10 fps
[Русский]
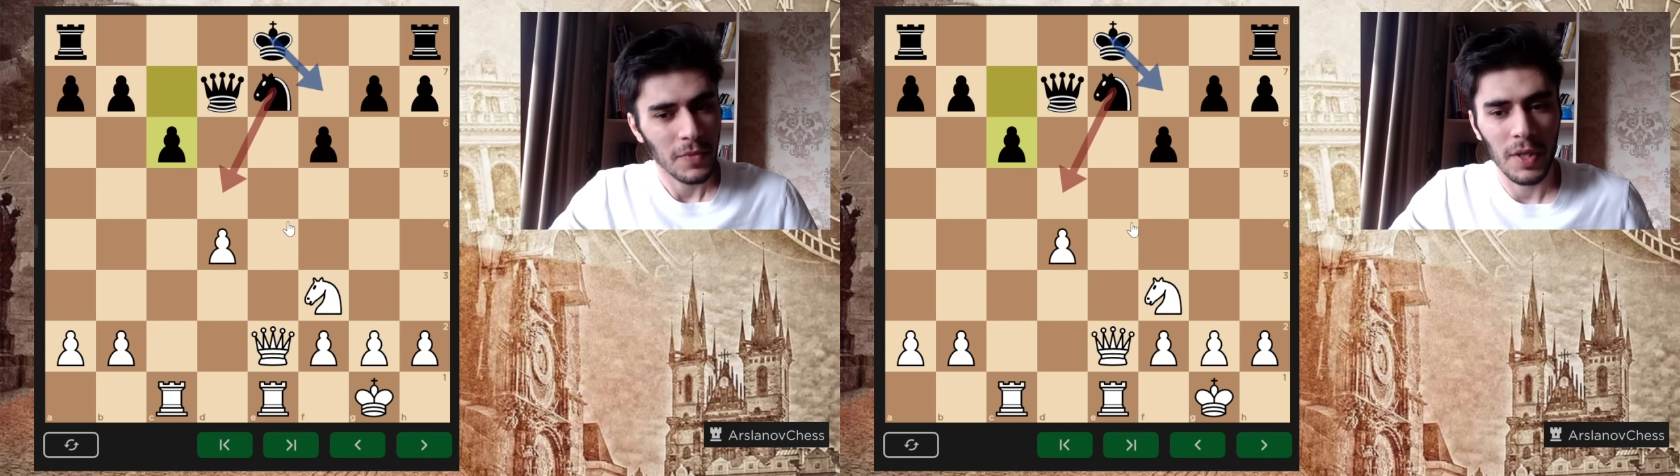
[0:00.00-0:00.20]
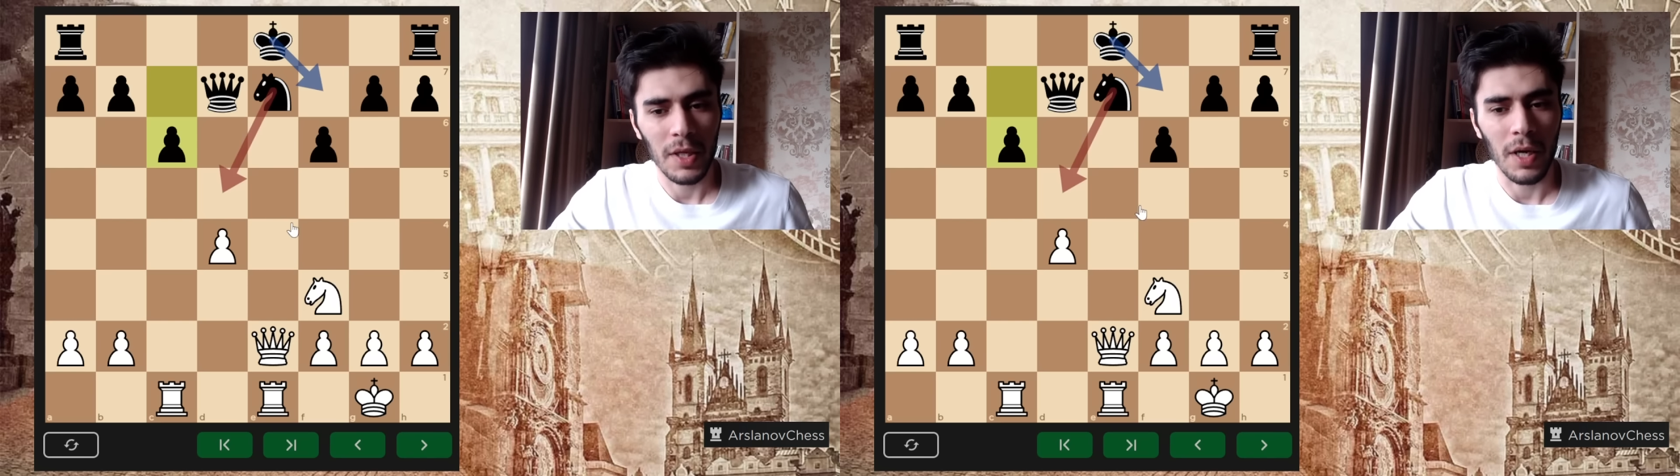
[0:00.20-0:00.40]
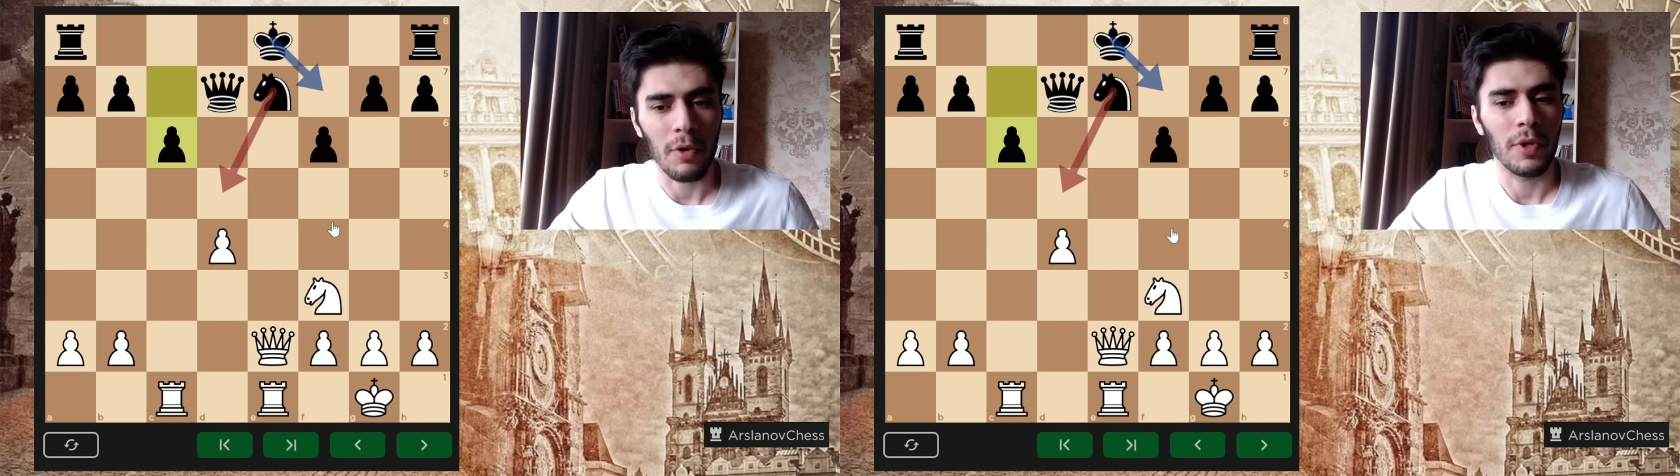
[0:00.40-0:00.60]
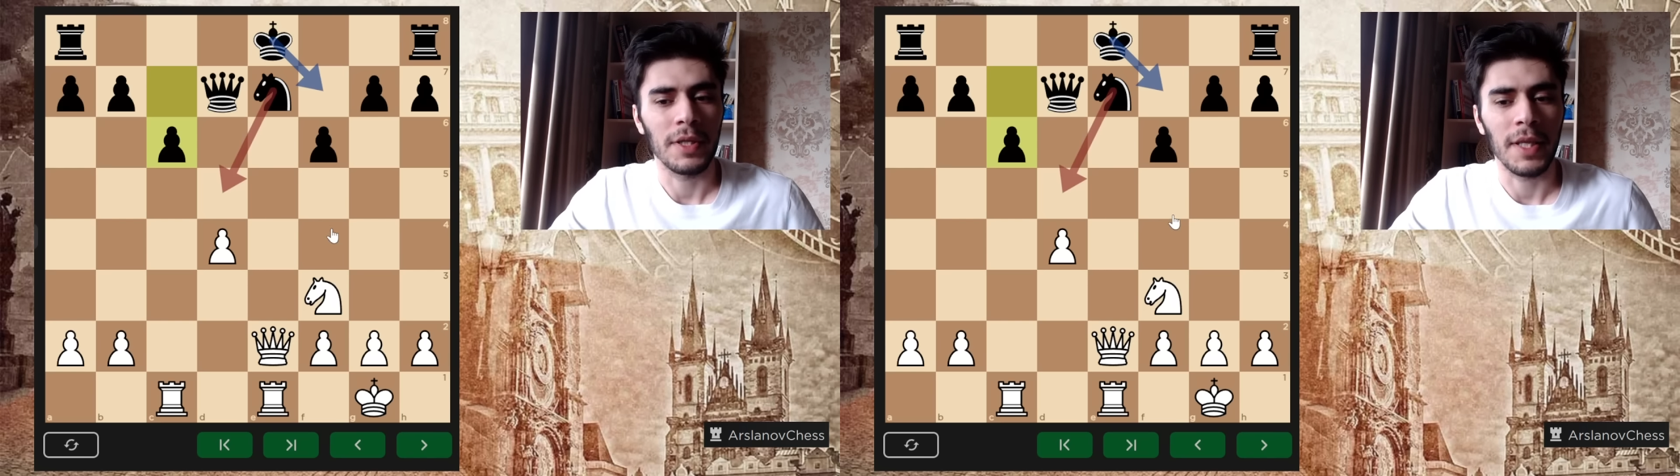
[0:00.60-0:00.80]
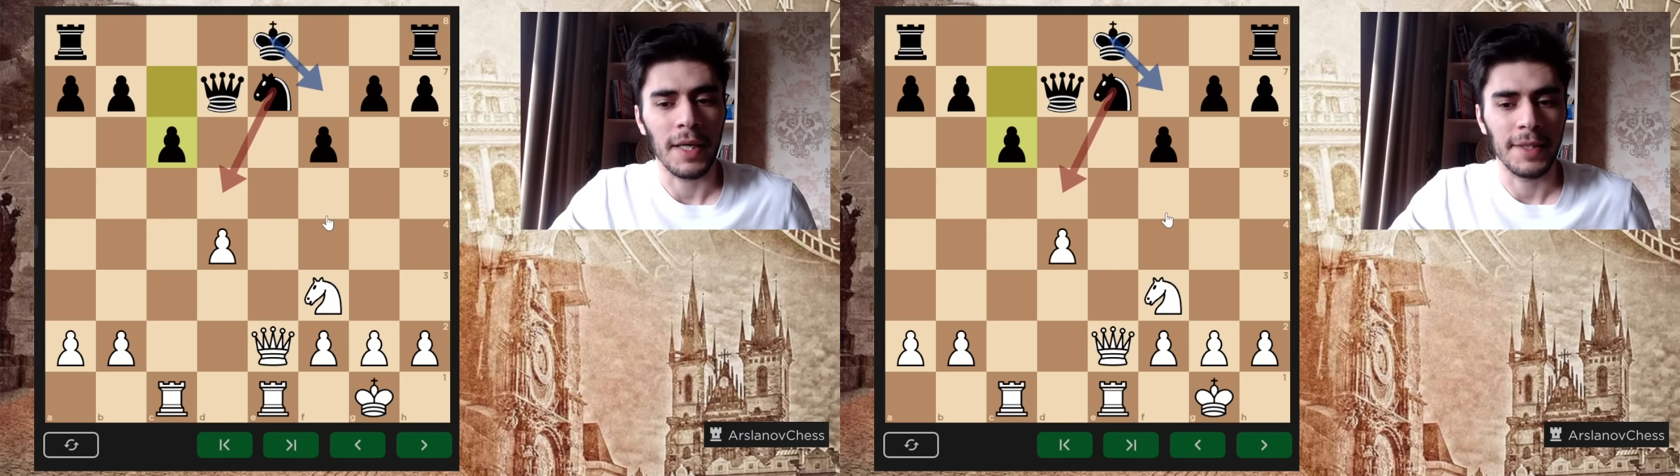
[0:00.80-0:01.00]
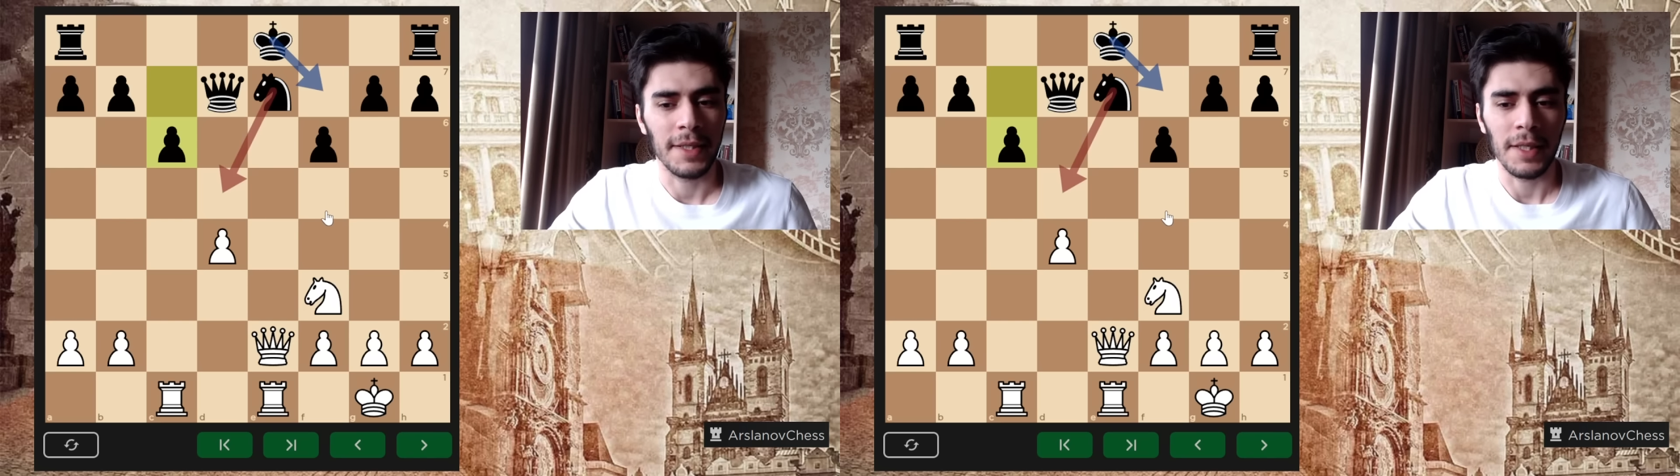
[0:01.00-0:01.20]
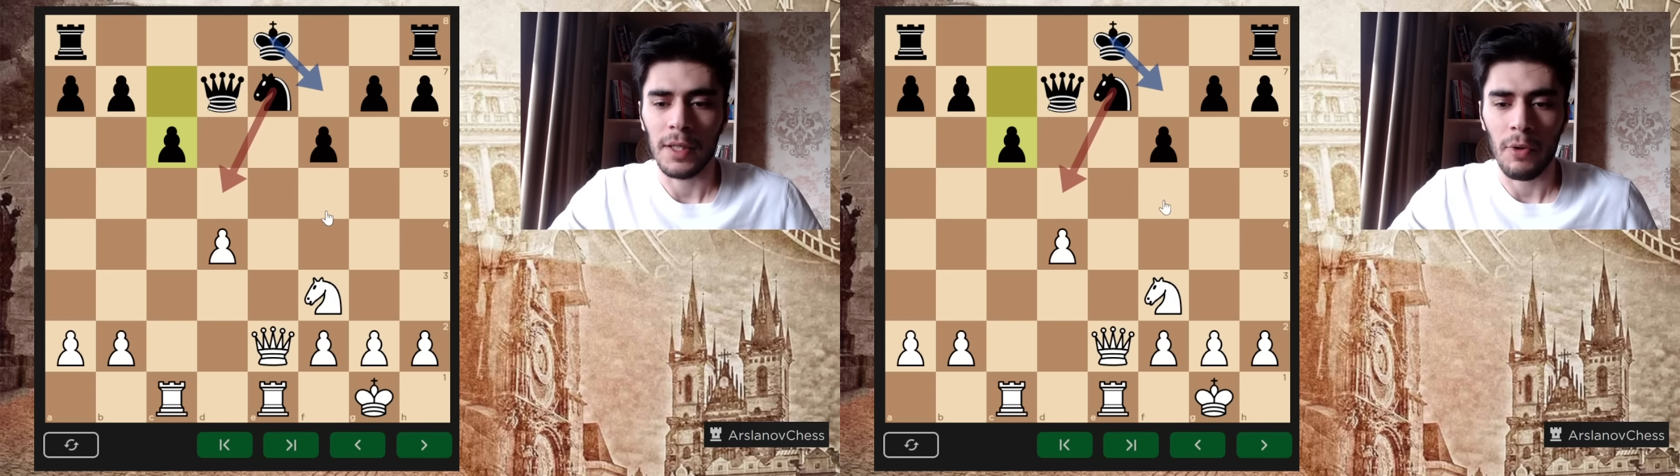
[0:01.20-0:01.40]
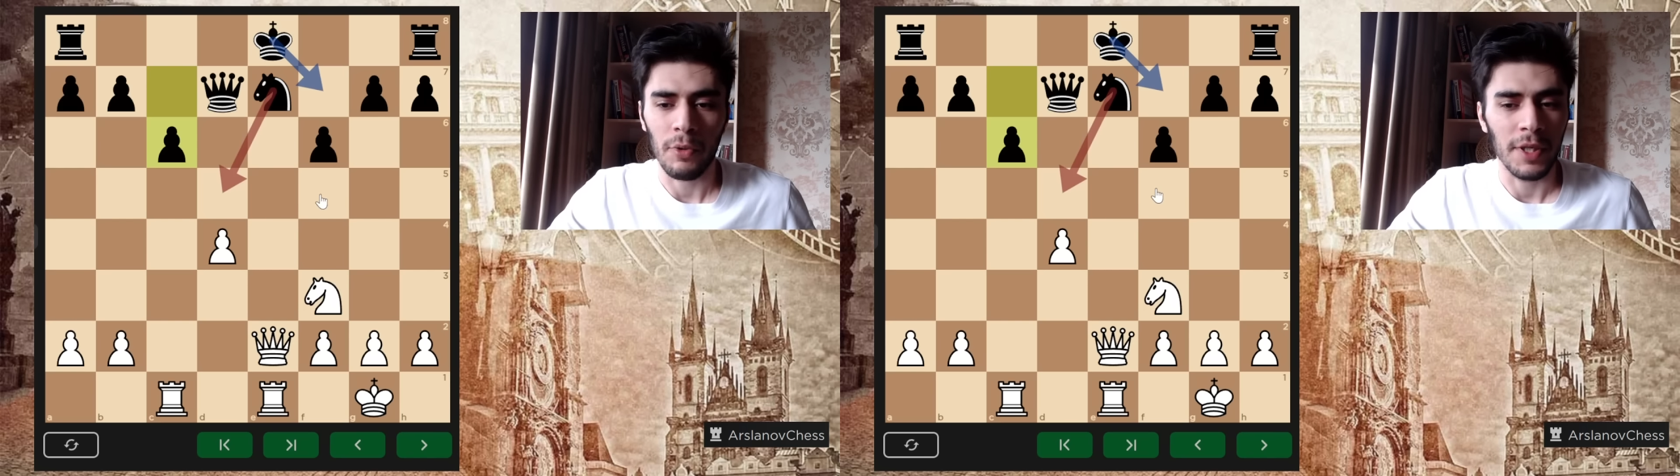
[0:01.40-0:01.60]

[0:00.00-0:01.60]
никакой тактики, никакой